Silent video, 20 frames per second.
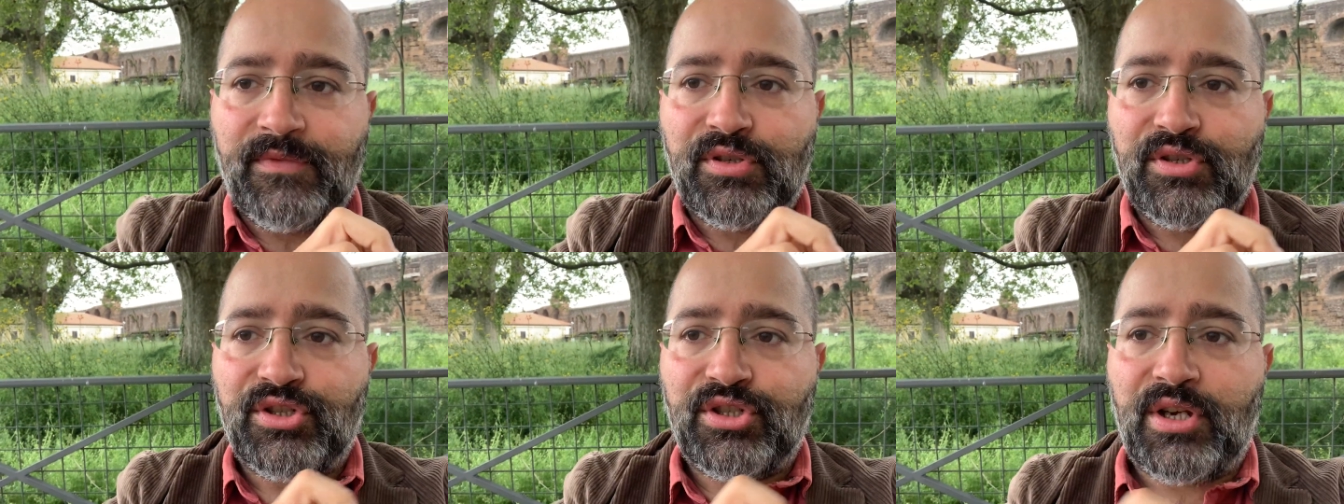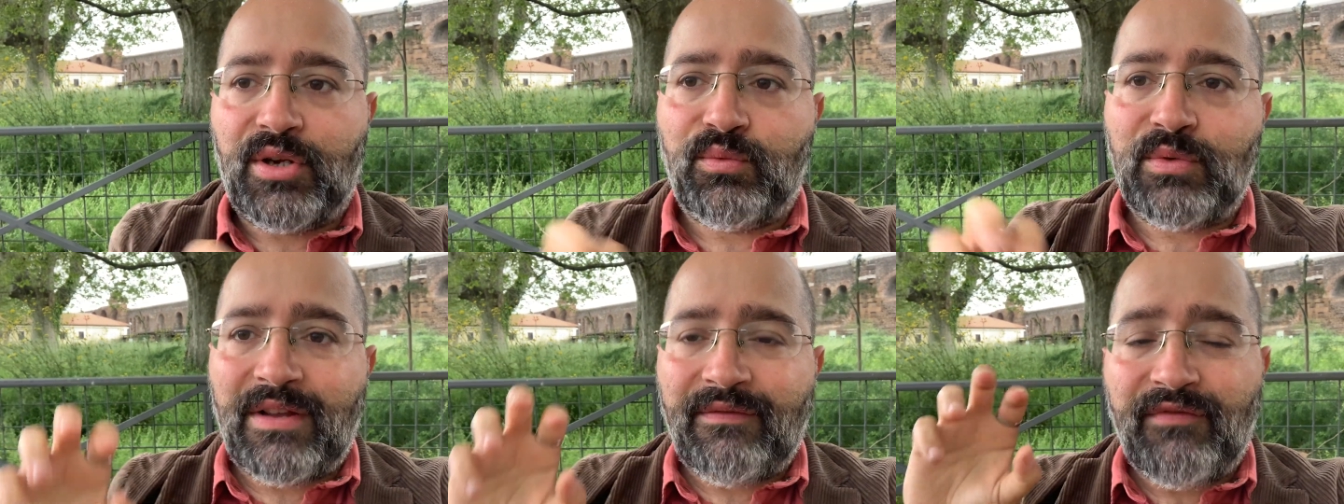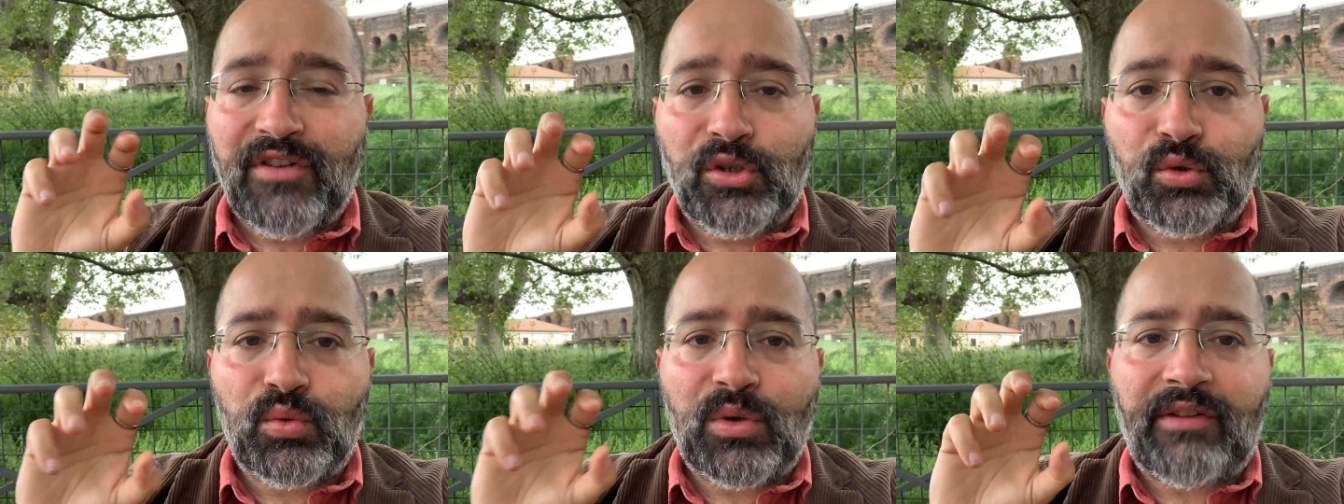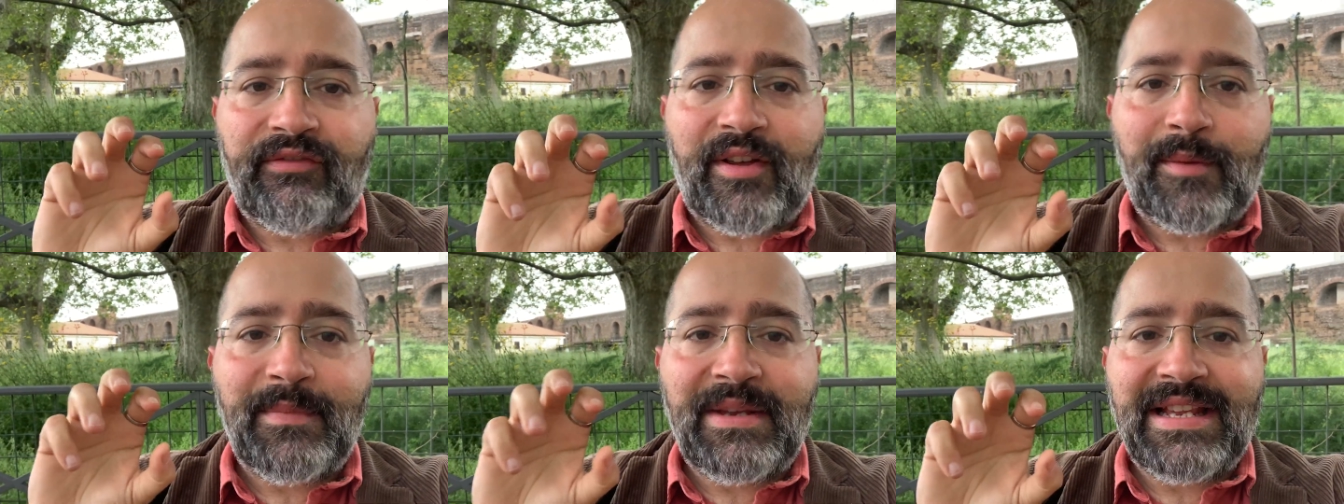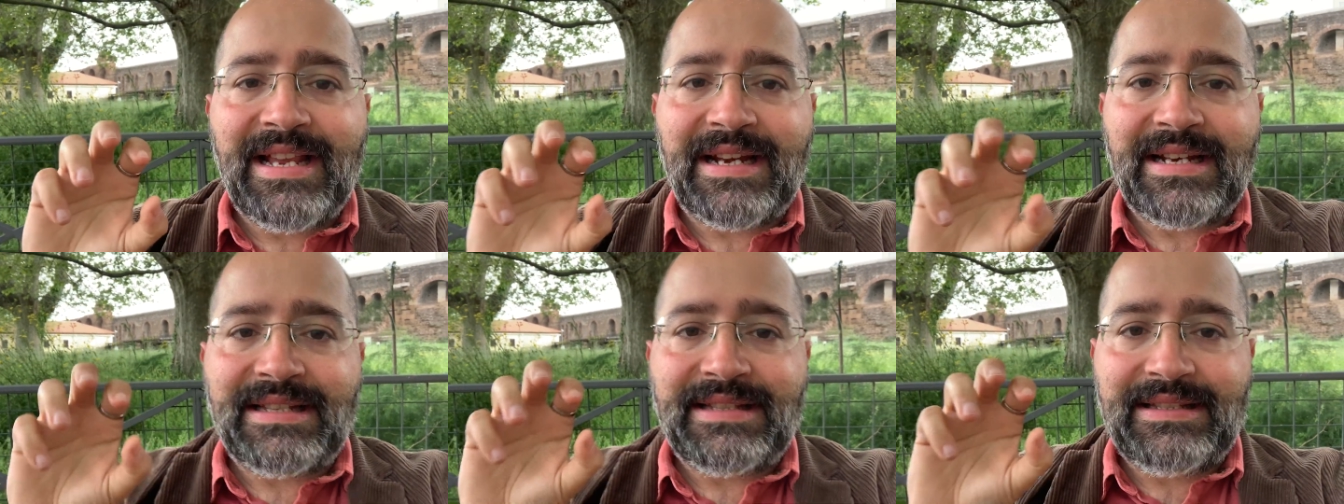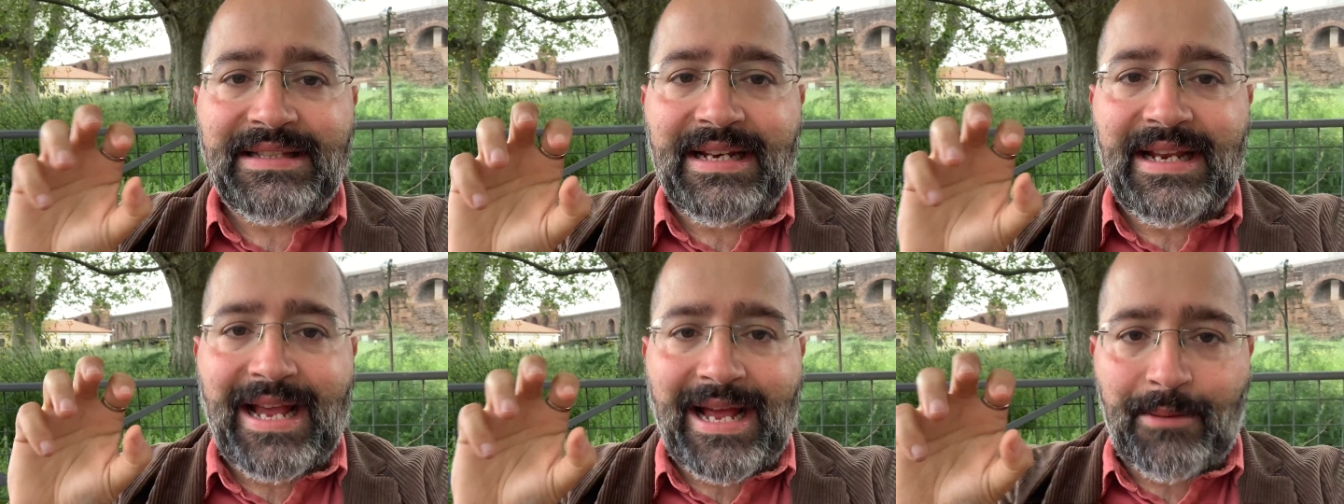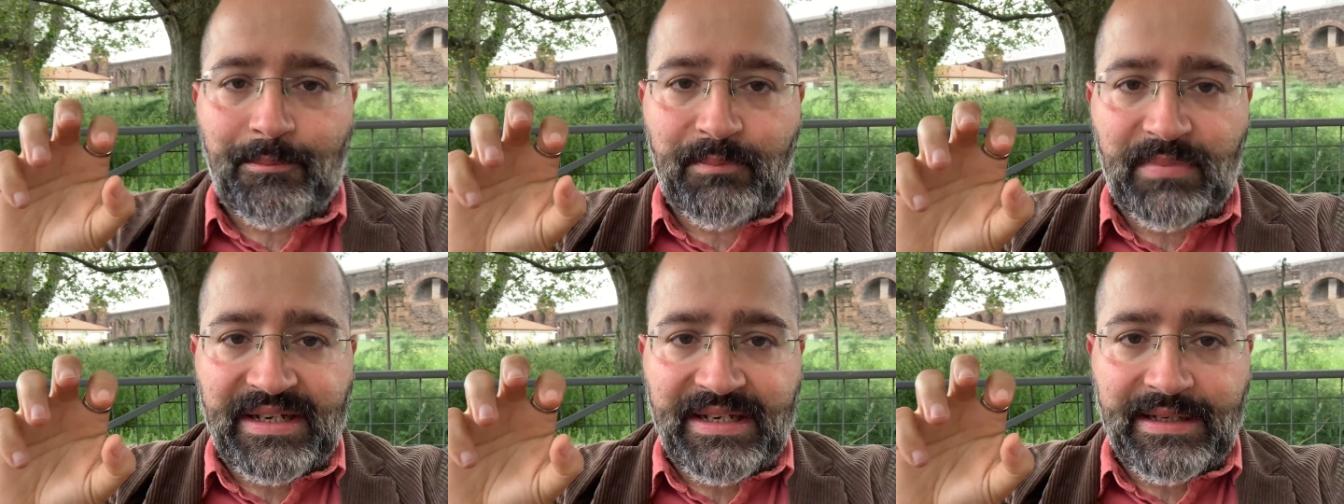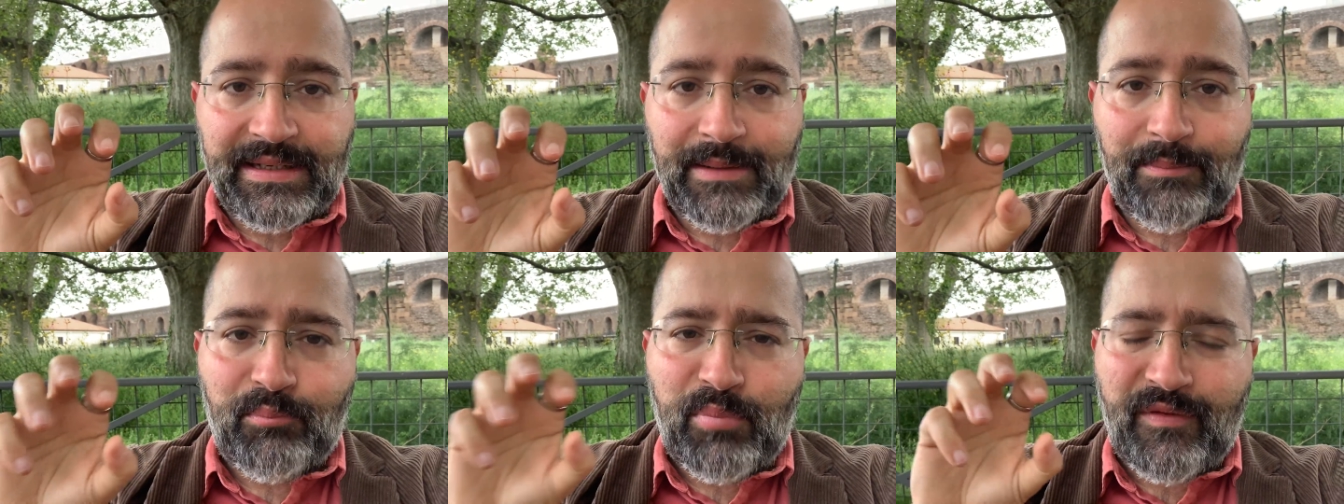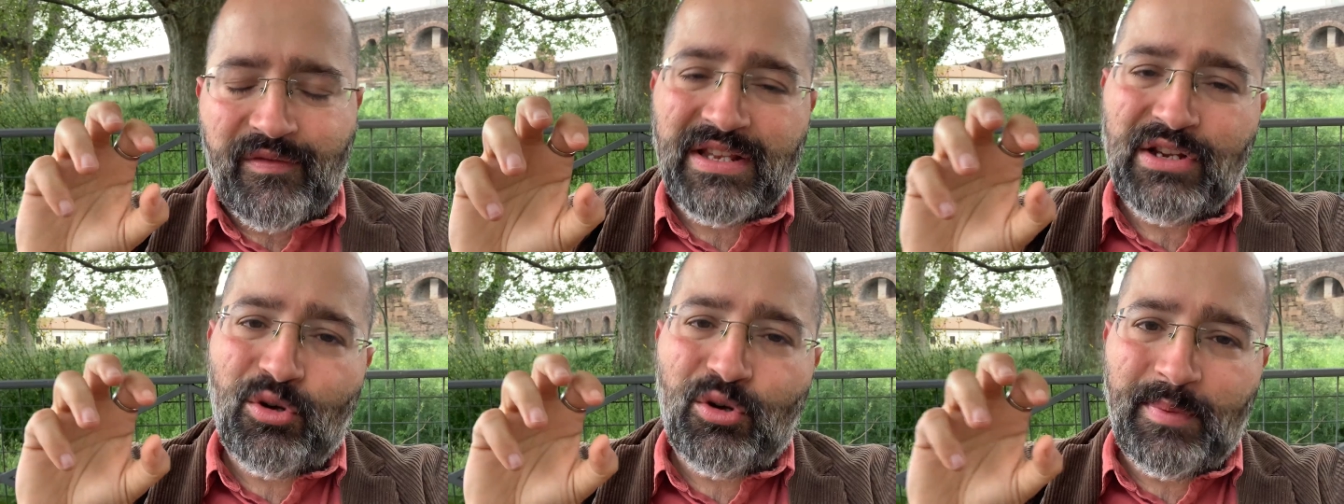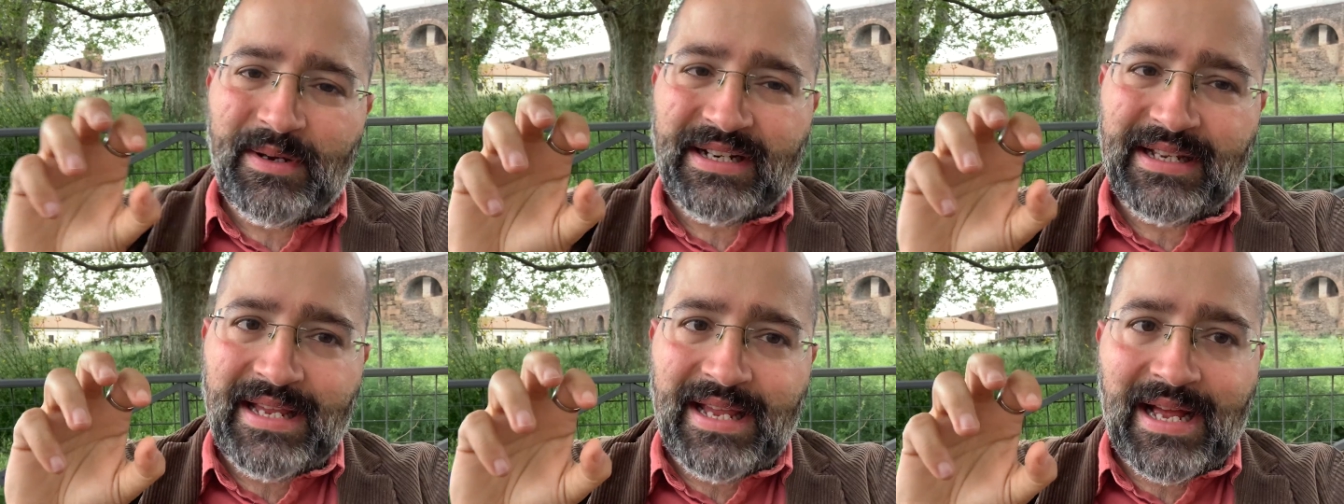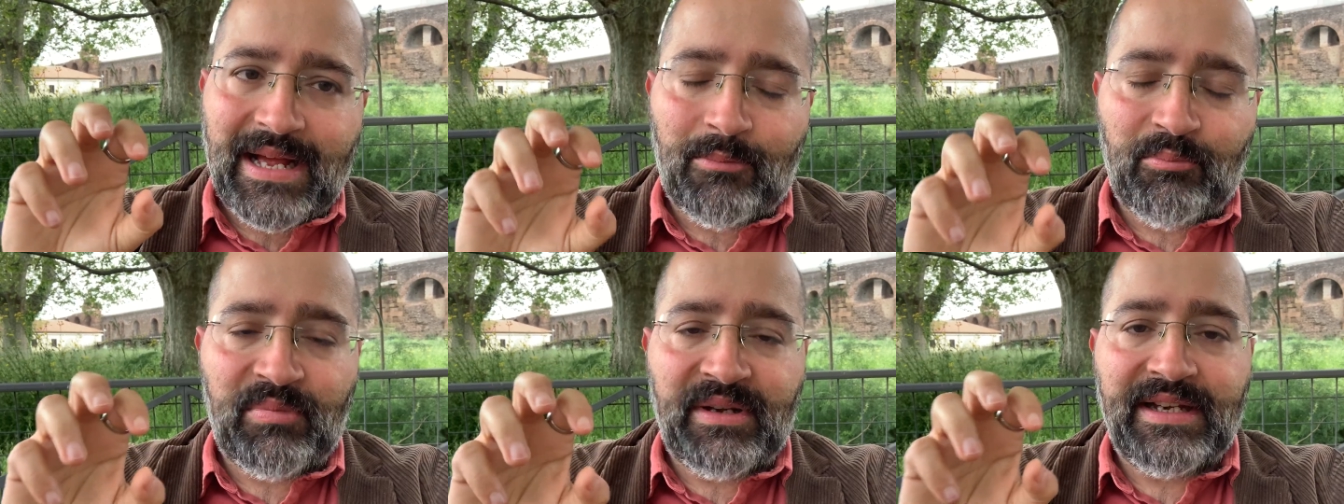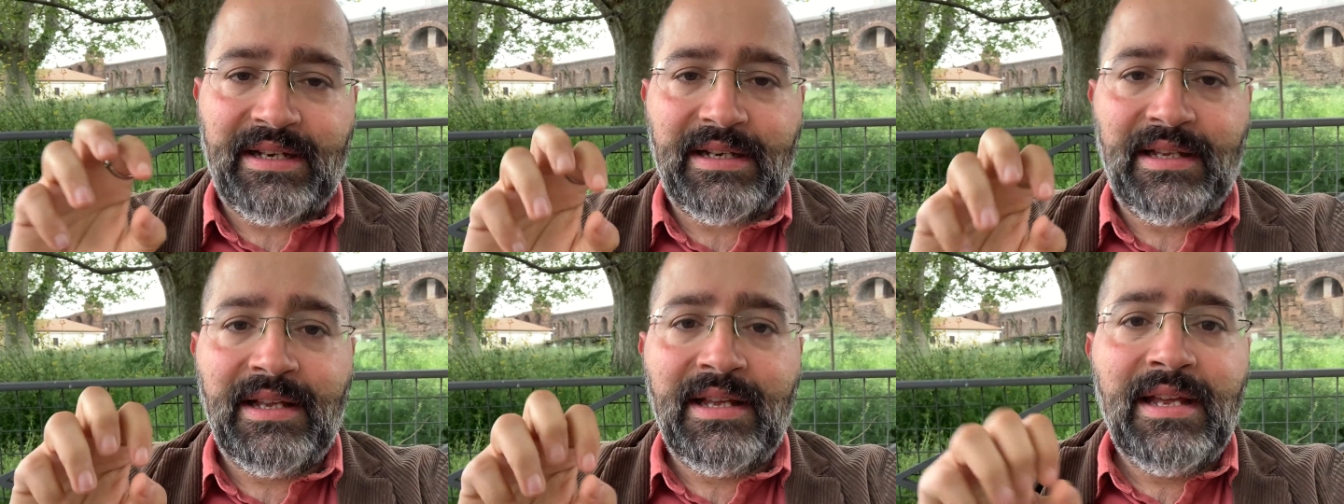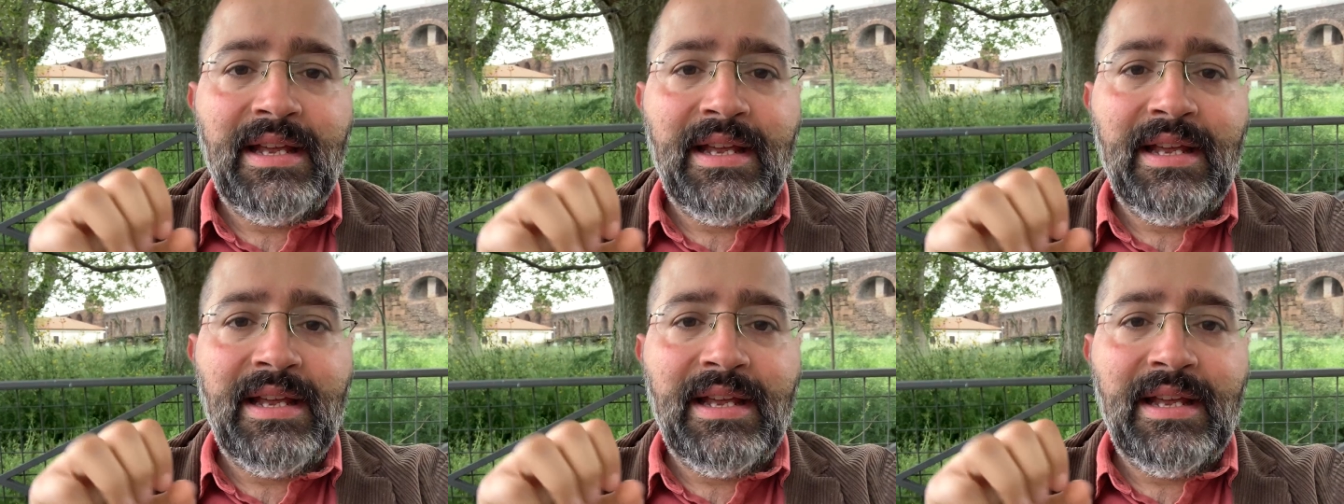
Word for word: c'è un'avventura familiare stile Amblin. Poi vi dico perché Amblin.